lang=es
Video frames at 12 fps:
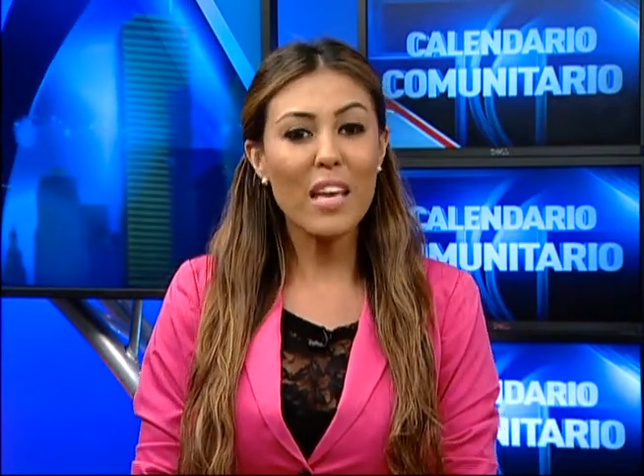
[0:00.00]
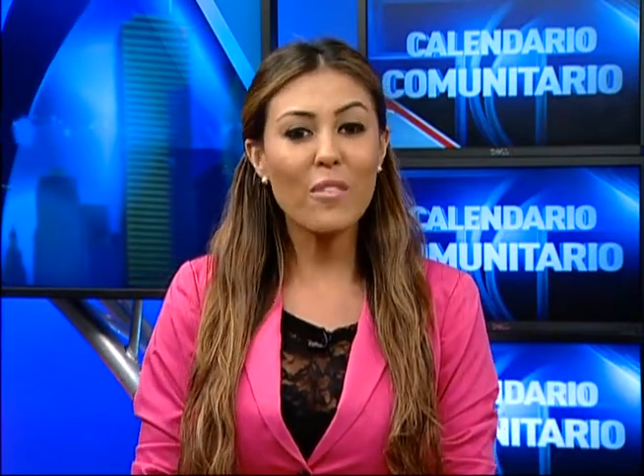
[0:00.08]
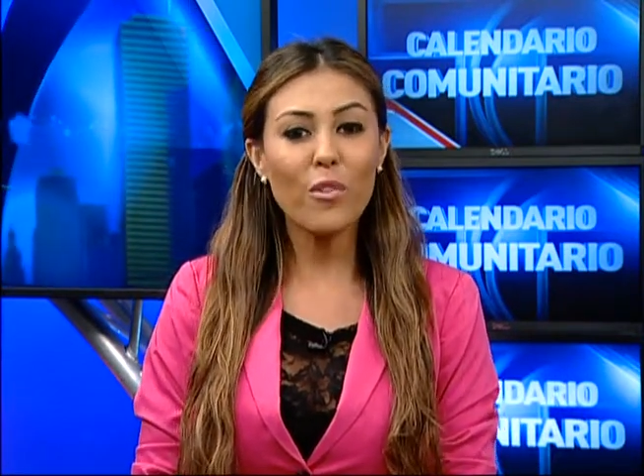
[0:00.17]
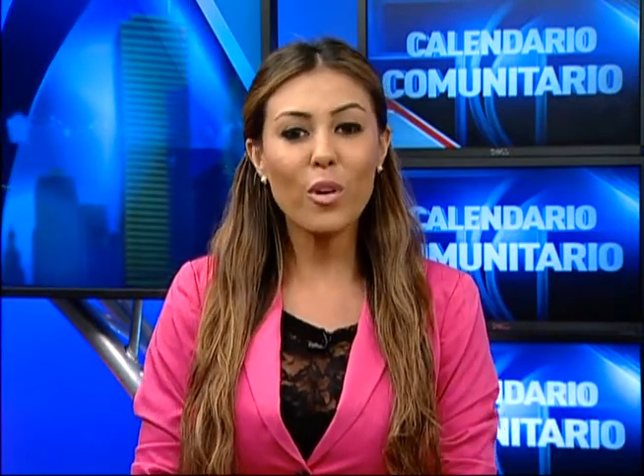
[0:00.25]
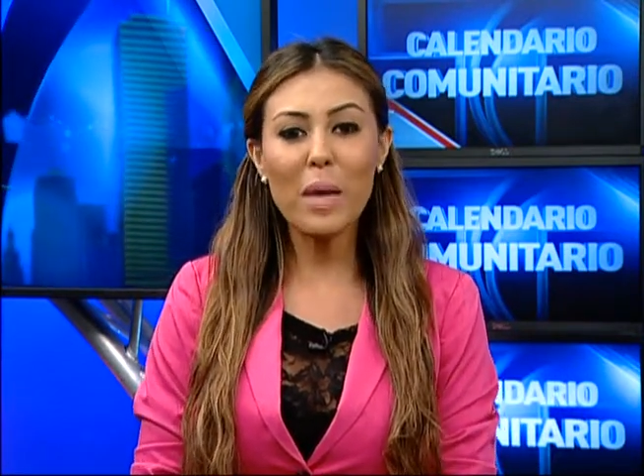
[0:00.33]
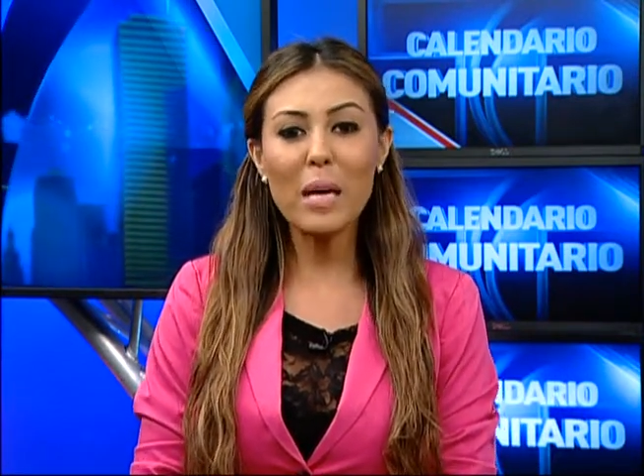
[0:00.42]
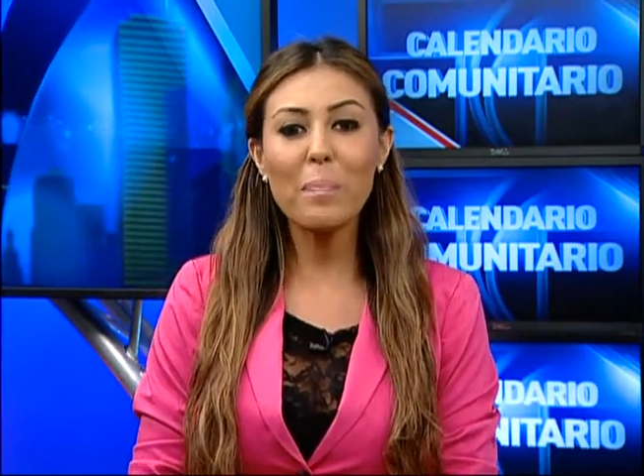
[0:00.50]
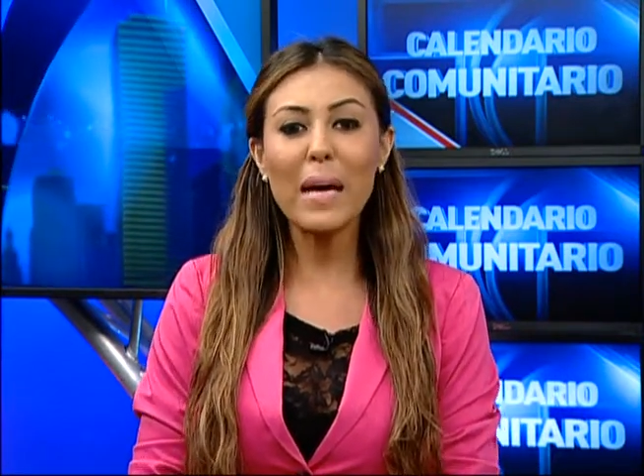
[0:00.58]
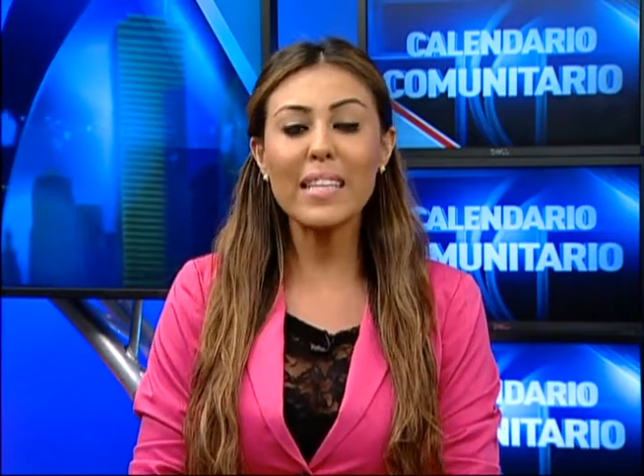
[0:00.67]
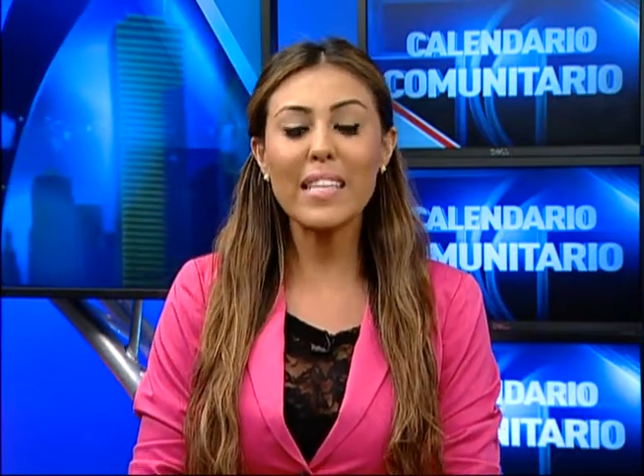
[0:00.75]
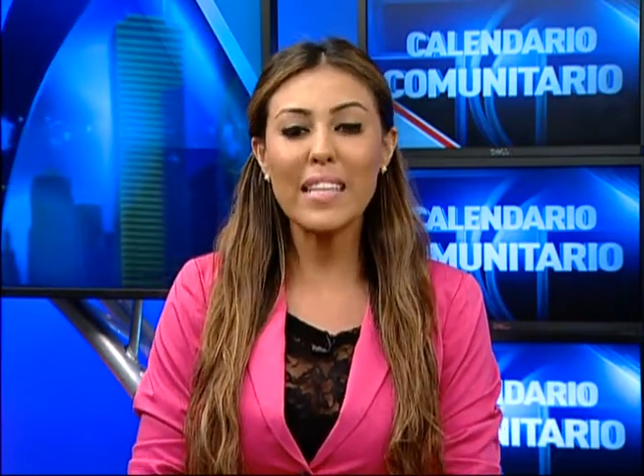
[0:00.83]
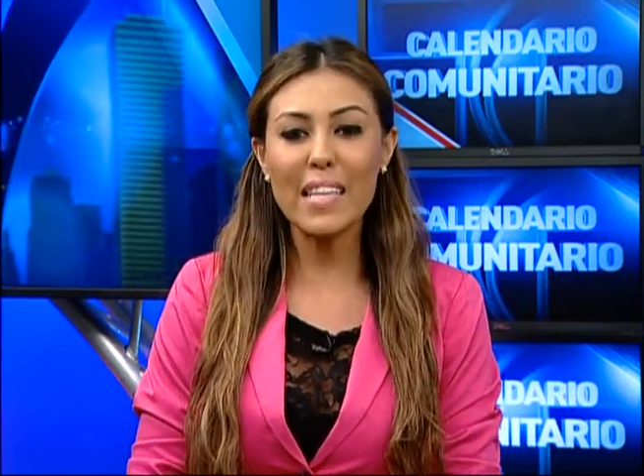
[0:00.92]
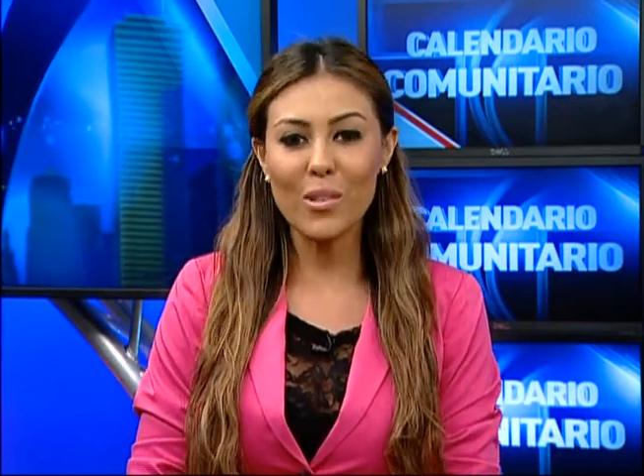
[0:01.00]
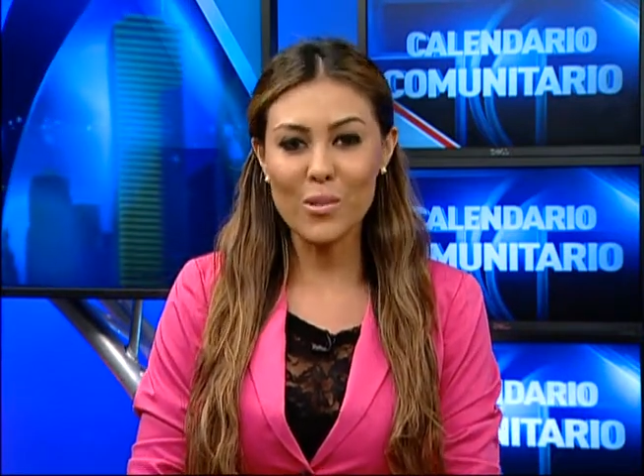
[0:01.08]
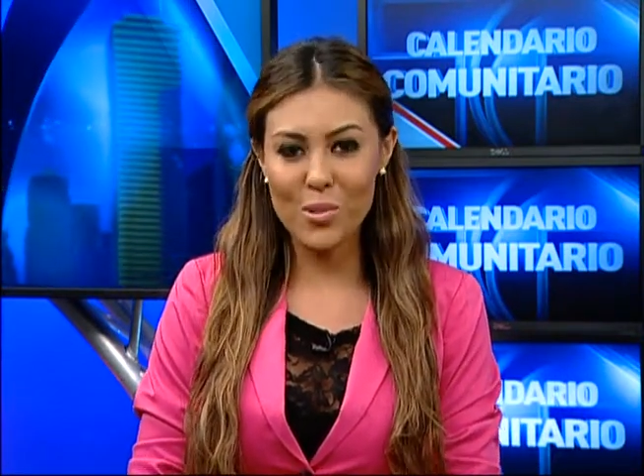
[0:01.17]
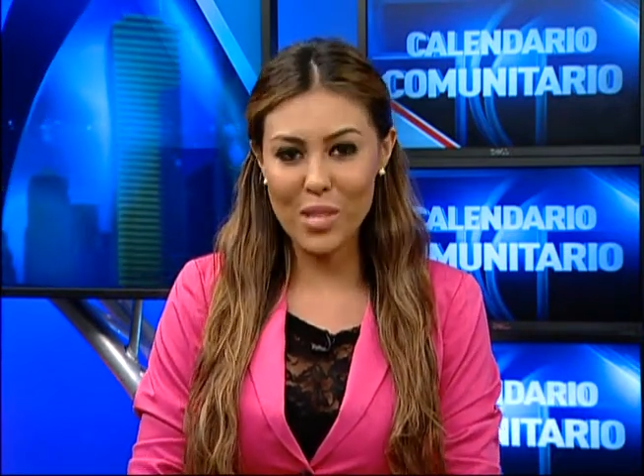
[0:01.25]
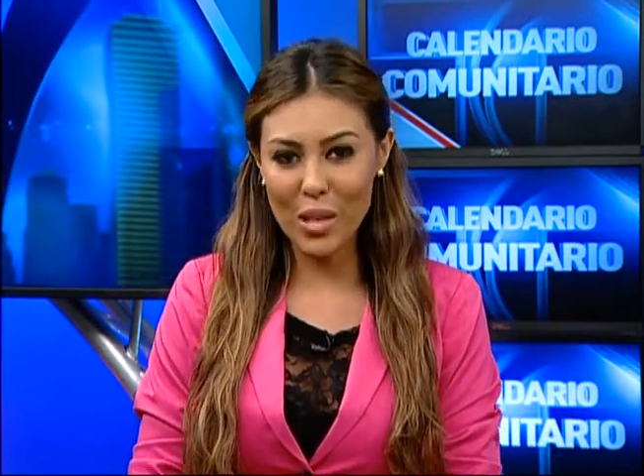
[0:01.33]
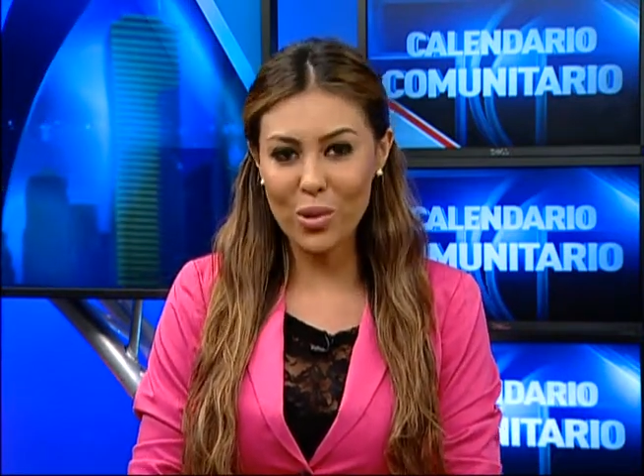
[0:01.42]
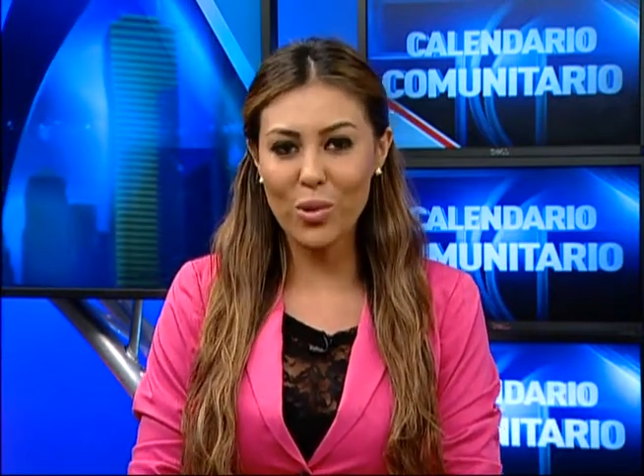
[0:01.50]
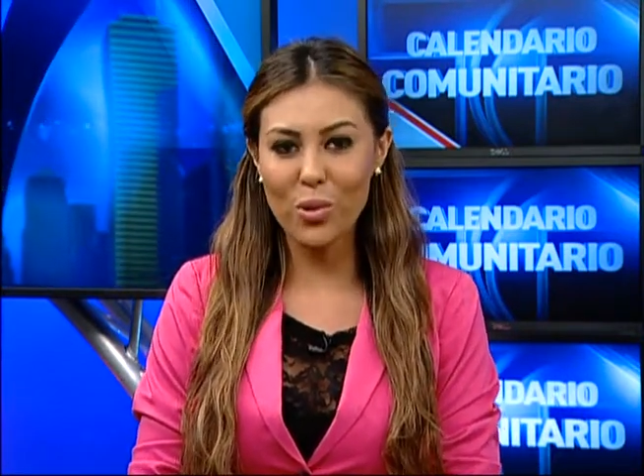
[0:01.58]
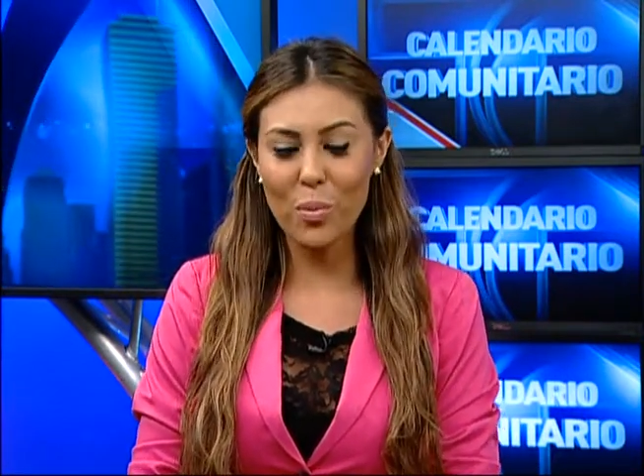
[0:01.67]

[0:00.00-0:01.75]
en formar parte del Consejo